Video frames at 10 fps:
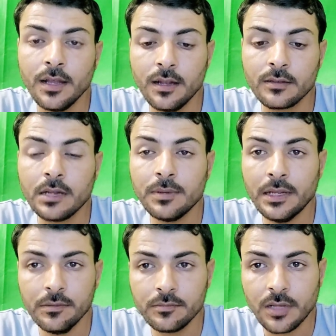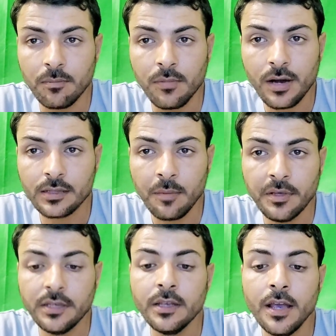طالب العلم طماع
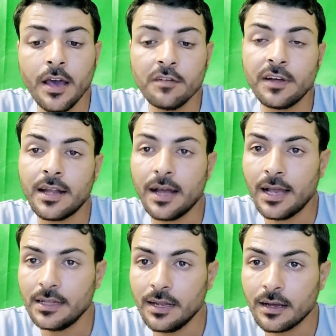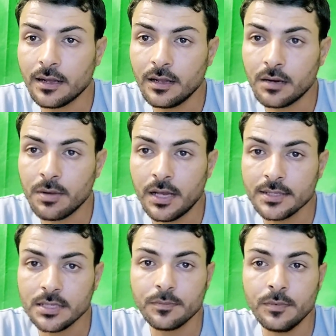طبيعي فانا هحل لك الاربع
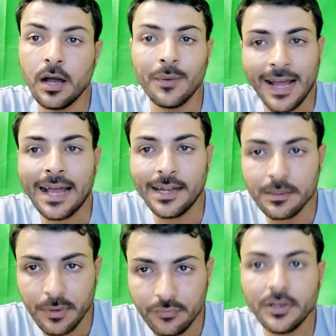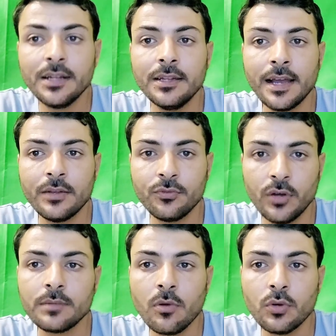حصص او انا حليت بالفعل يعني
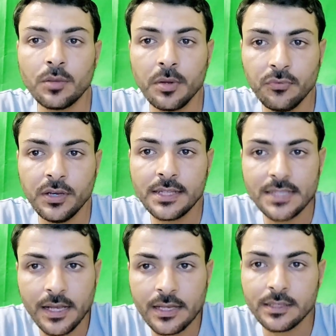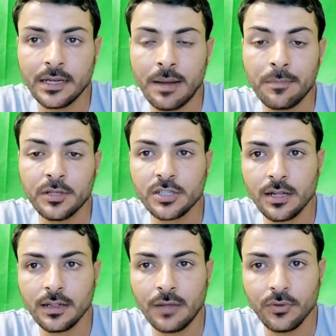فيديوهات موجوده بالفعل اتسجلت انا ما حبيتش
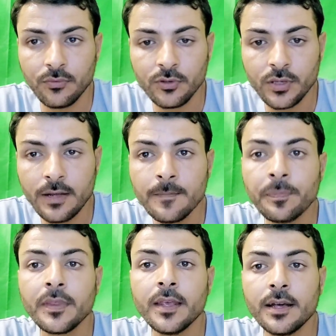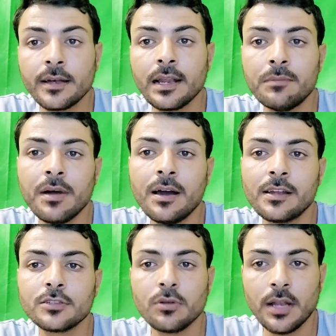اطلع في الفيديو ده غير لما
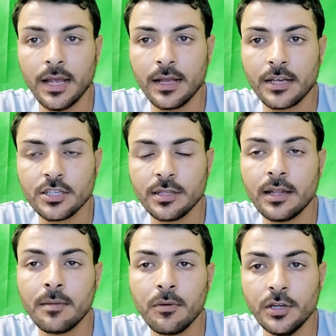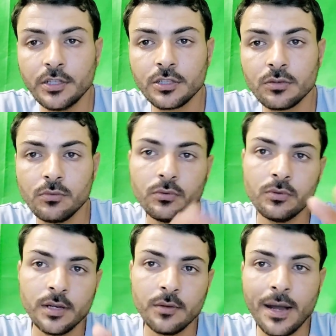اخلص كل حاجه عشان انا ما وعدتش
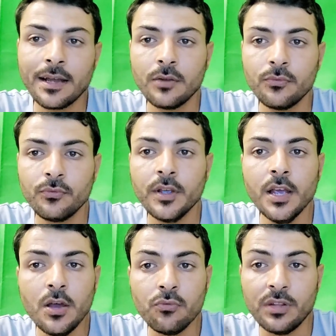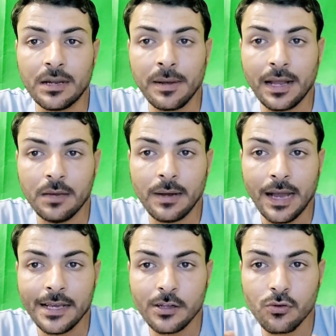واخلف فاللي انا
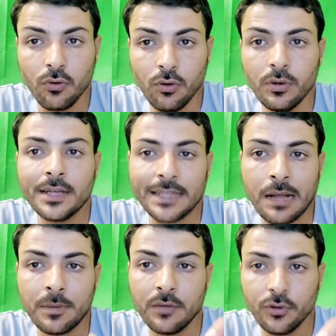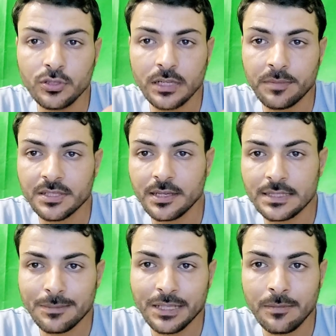بكلمك عليه ده كله اتعمل في جزئيات بسيطه
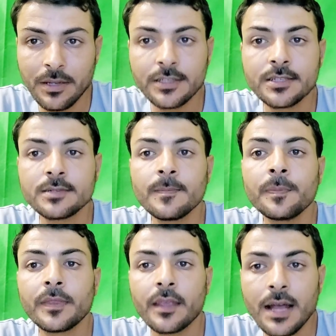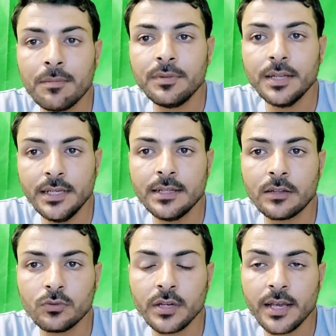لسه ما اتعملتش قبل العيد
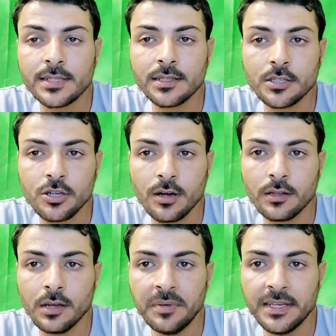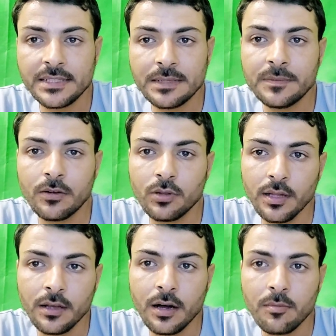هتكون جاهزة إن شاء الله بحيث نبدأ
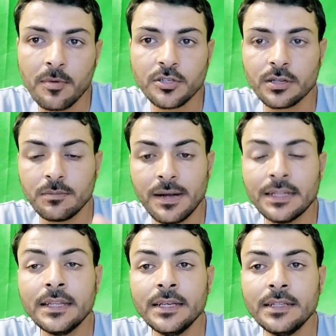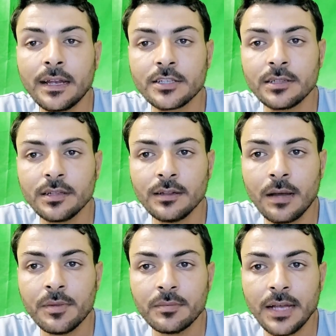نطلقها مباشرة بعد العيد علشان
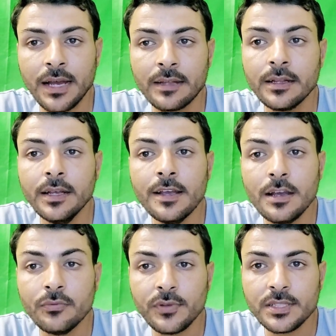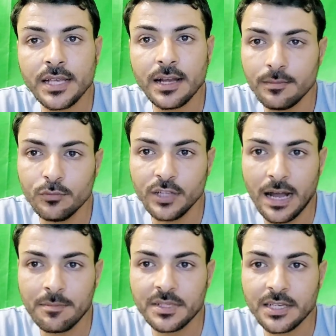تطلع من امتحان الفيزياء
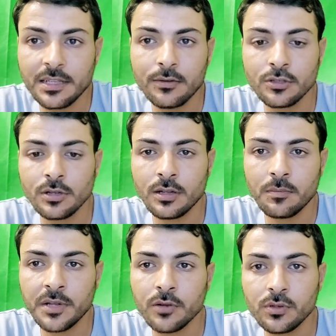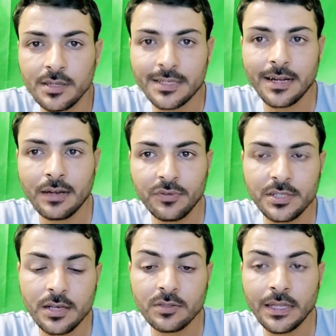متحمس كده وإن شاء الله ربنا يكون نصرك على
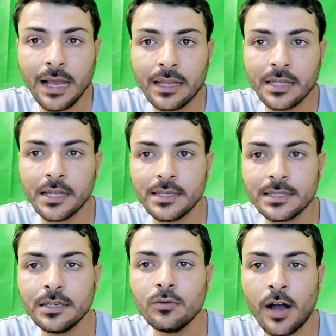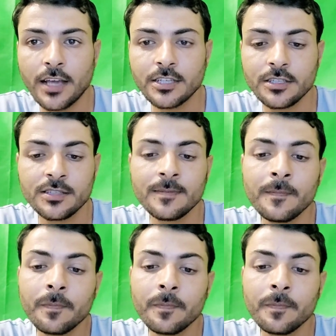الفيزياء وتيجي على الإنجليزي وحش